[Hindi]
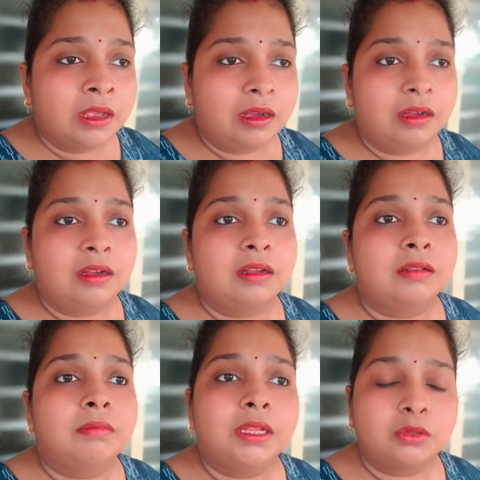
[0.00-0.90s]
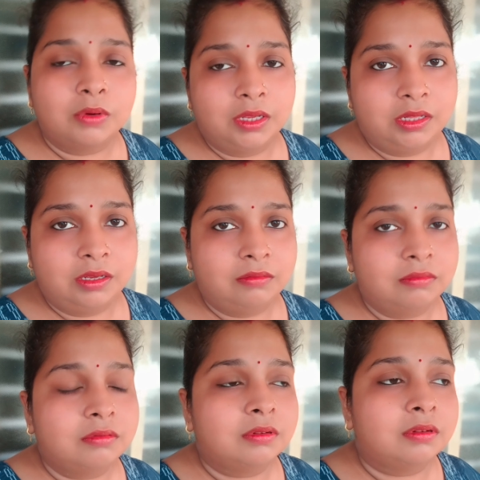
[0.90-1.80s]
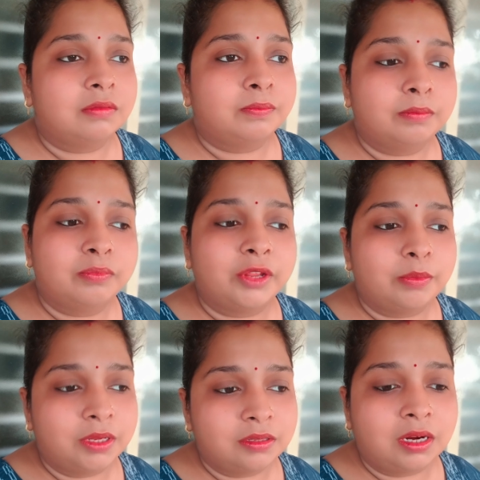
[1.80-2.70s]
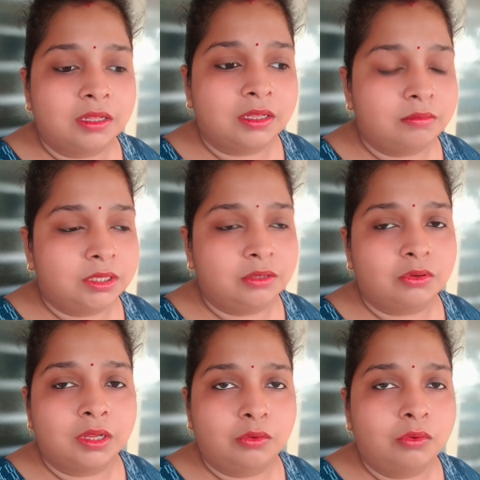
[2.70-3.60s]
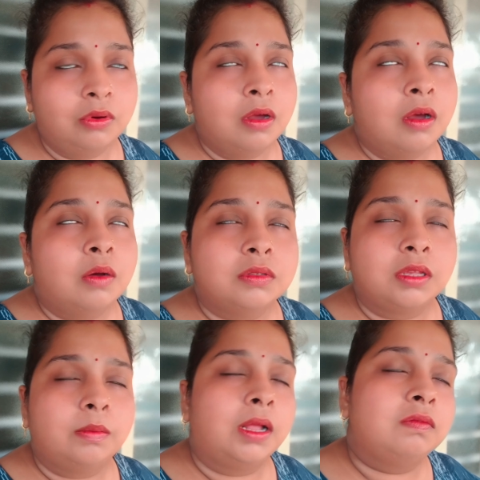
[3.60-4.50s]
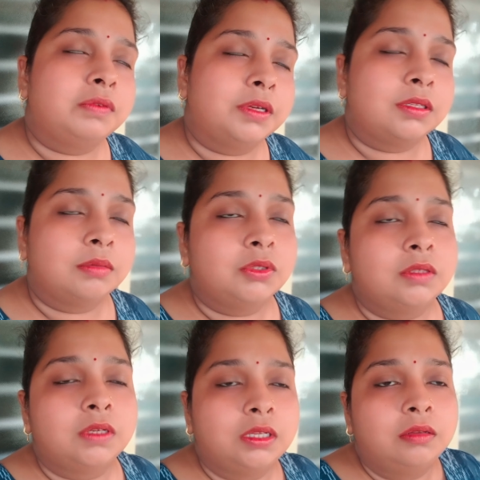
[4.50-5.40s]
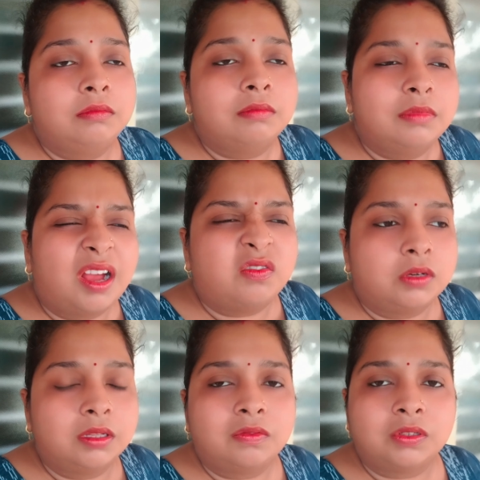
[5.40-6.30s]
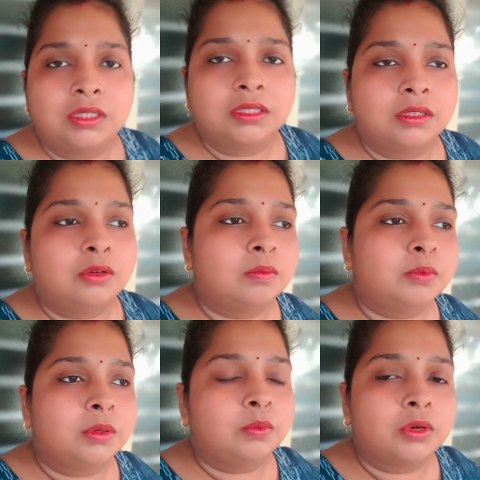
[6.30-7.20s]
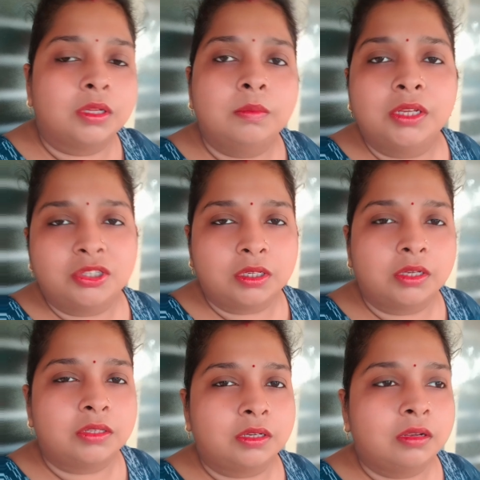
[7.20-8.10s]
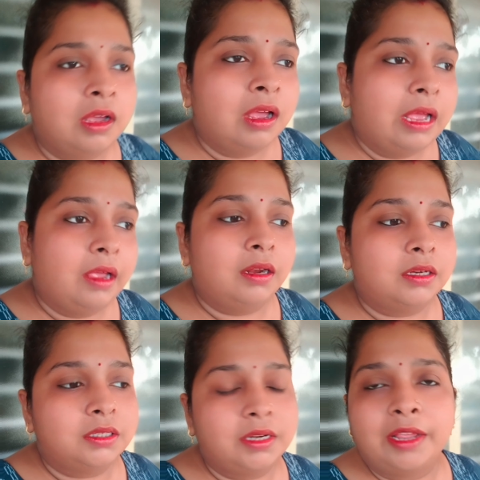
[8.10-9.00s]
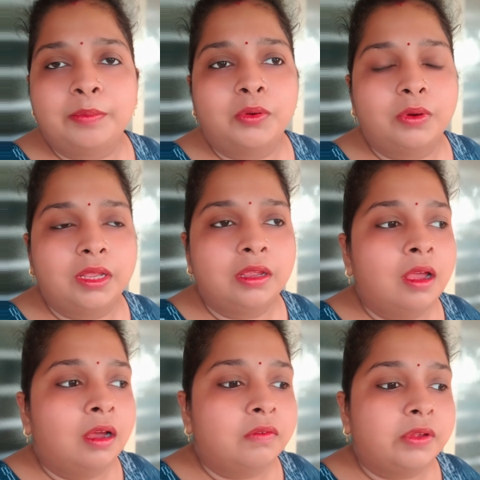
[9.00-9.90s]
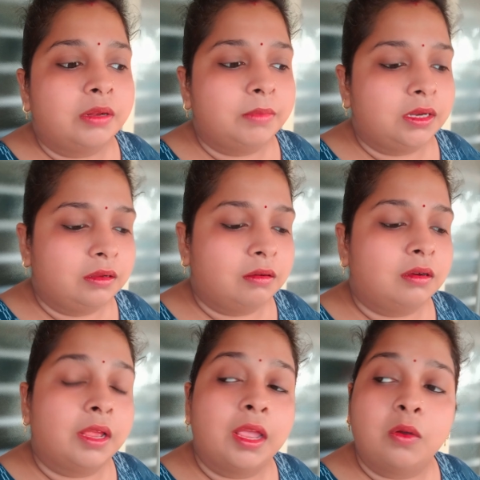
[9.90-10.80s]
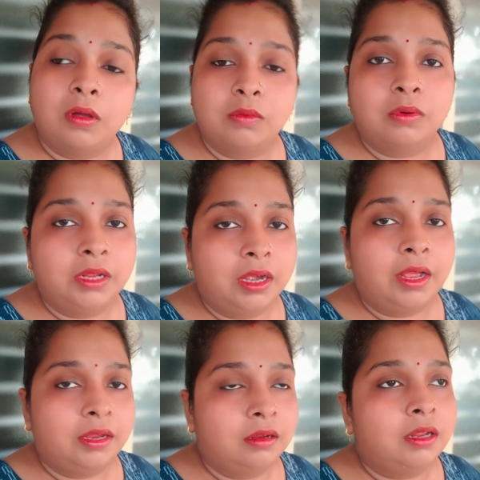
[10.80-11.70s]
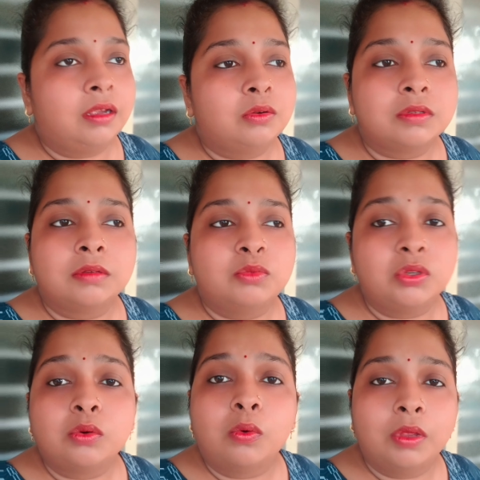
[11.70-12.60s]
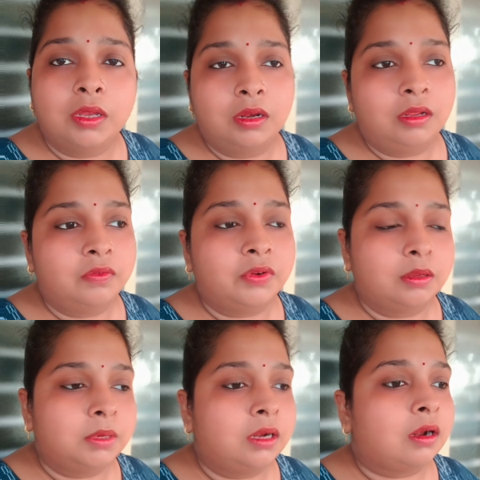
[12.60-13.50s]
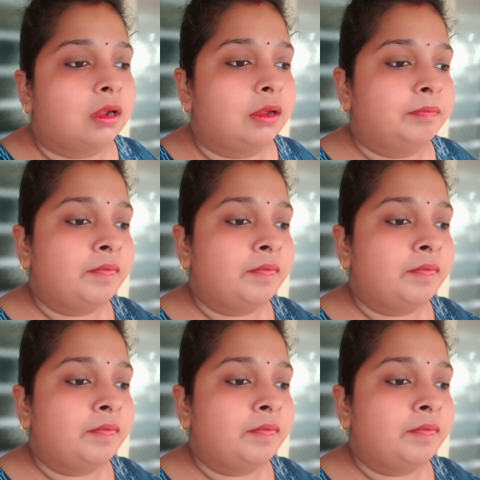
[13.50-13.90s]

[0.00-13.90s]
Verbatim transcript: आ, मैं सो गई थी आ, फिर मैं साढ़े तीन बजे उठी हूँ उसके बाद फिर से मुझे वही ताफड़ दाफड़ जैसे और पूरे बॉडी में इचिंग इचिंग एलर्जी टाइप हो गई फिर मैंने एक और गोली खाई लेकिन उससे मुझे कोई रिलीफ नहीं मिल रहा है